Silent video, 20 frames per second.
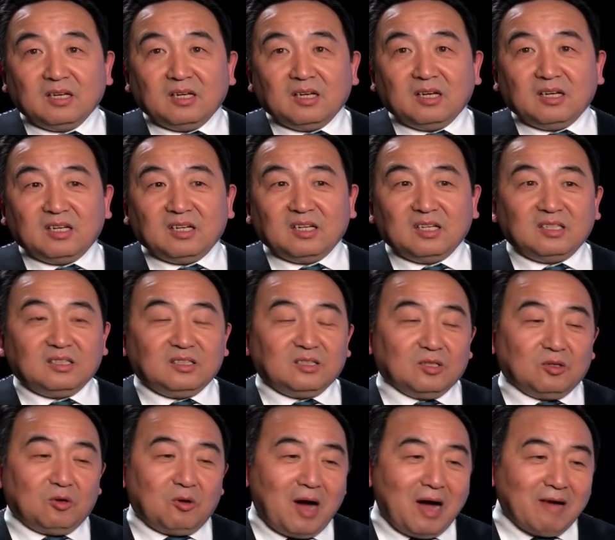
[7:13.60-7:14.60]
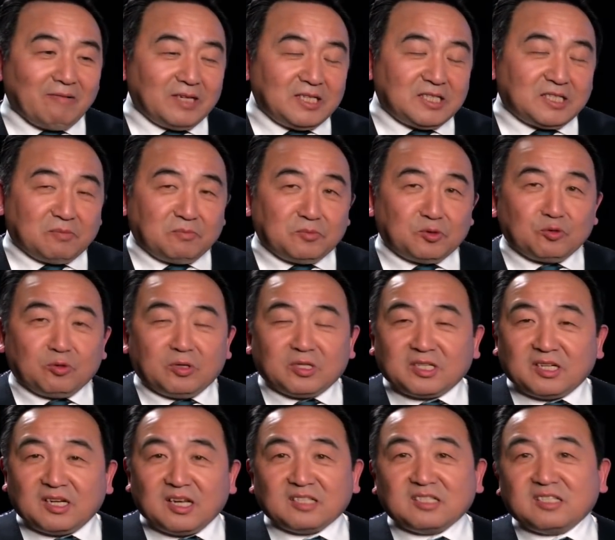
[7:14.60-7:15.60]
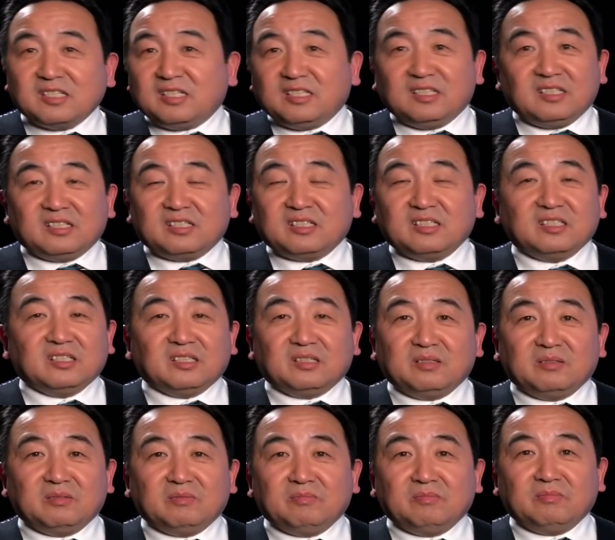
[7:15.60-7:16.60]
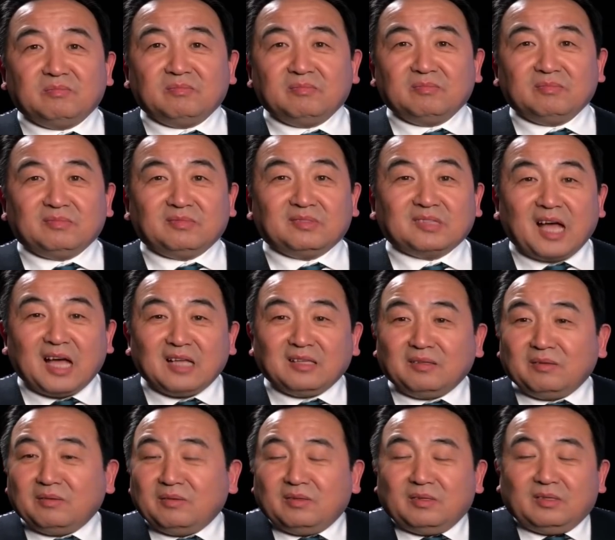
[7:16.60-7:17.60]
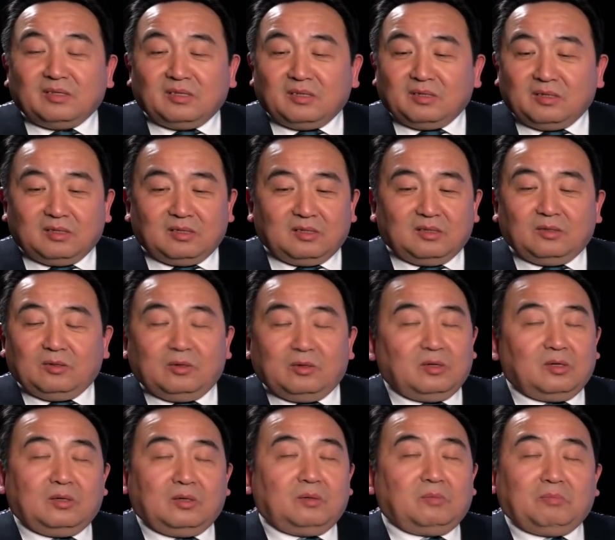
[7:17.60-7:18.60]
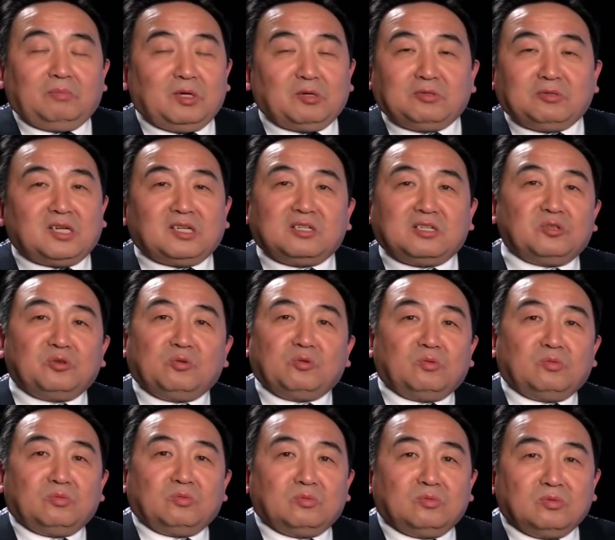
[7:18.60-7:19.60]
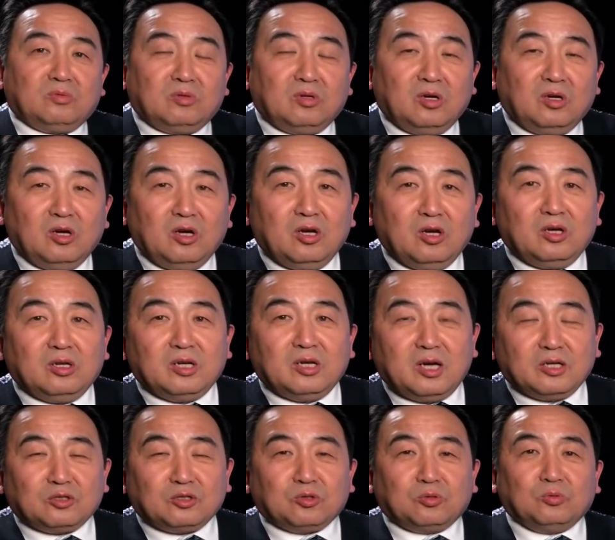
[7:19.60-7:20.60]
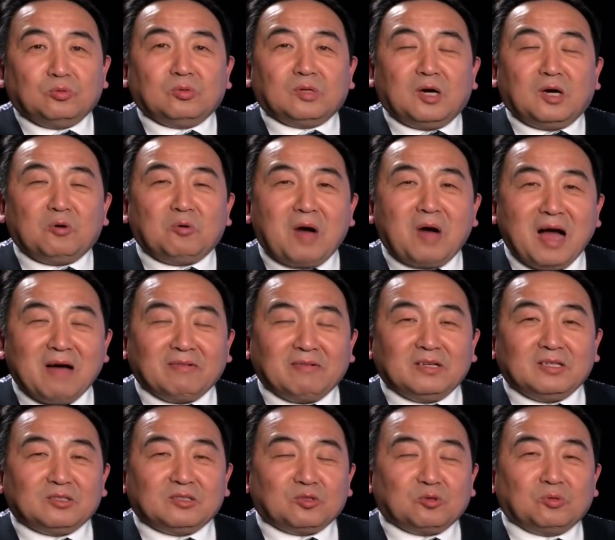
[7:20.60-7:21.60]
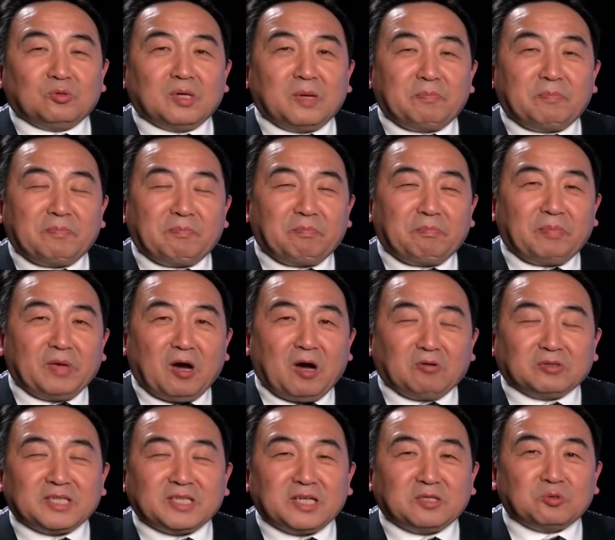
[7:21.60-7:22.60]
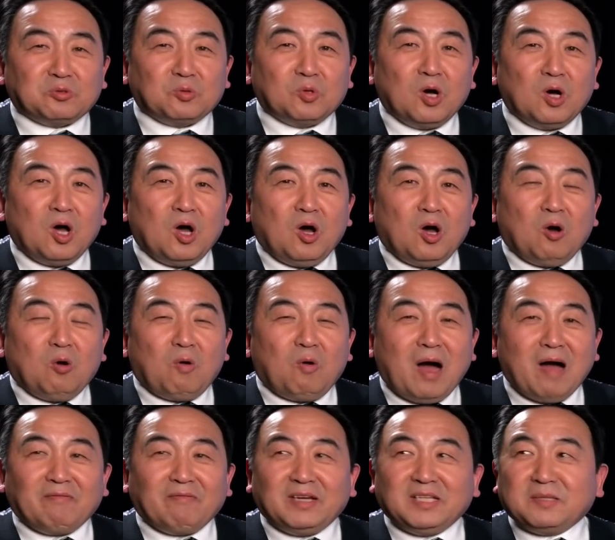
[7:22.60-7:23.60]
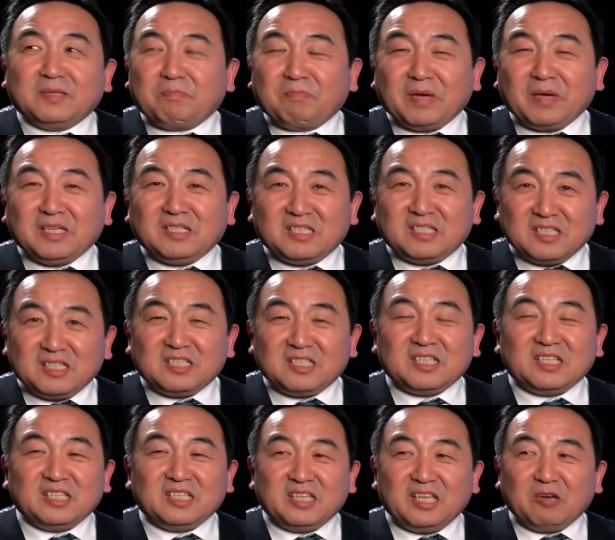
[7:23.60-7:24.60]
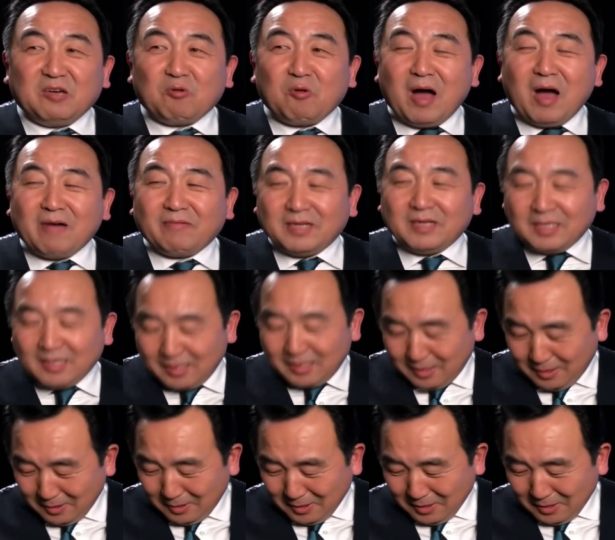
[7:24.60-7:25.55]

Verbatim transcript: 呃，华为怎么做是他自己的事情，但没有任何用。啊，除了华为，除了表现出华为的背信弃义，华为的，